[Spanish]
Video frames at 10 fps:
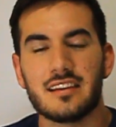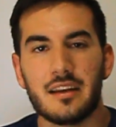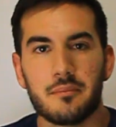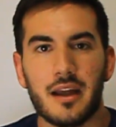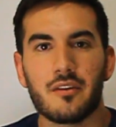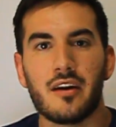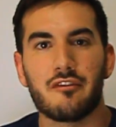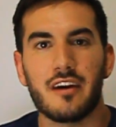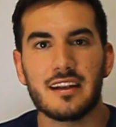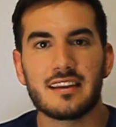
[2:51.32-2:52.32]
Sin embargo,
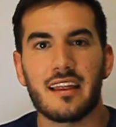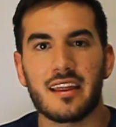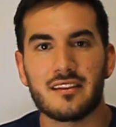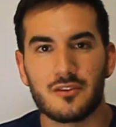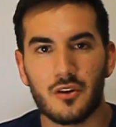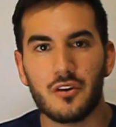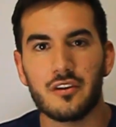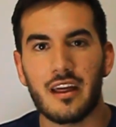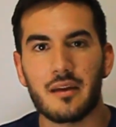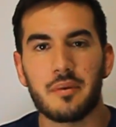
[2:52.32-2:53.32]
a falta de dos
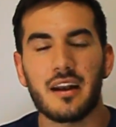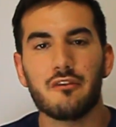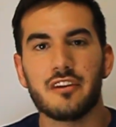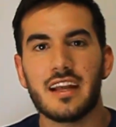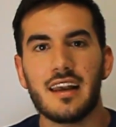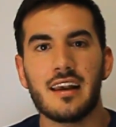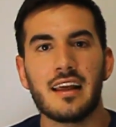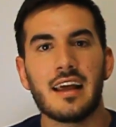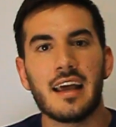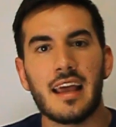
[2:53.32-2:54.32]
jornadas para el
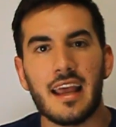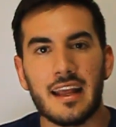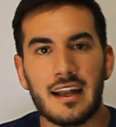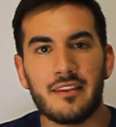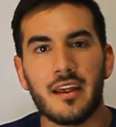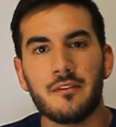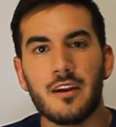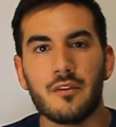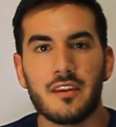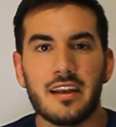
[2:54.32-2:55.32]
final, en el
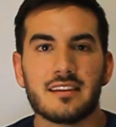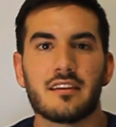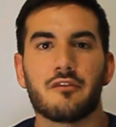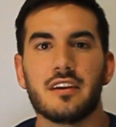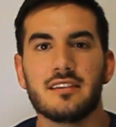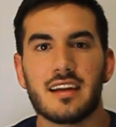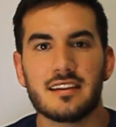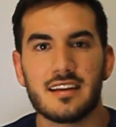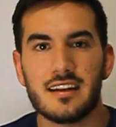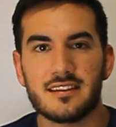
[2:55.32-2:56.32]
derby londinense frente
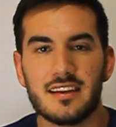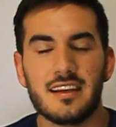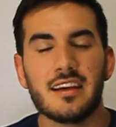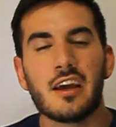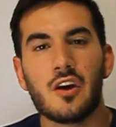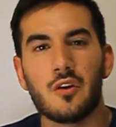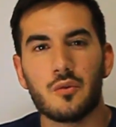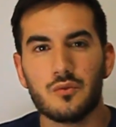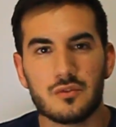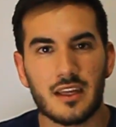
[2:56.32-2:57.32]
al Chelsea,
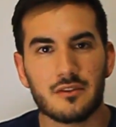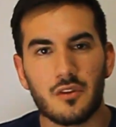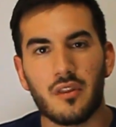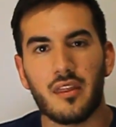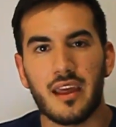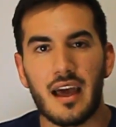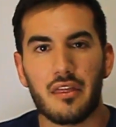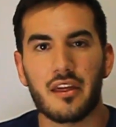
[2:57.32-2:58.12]
un tanto de Den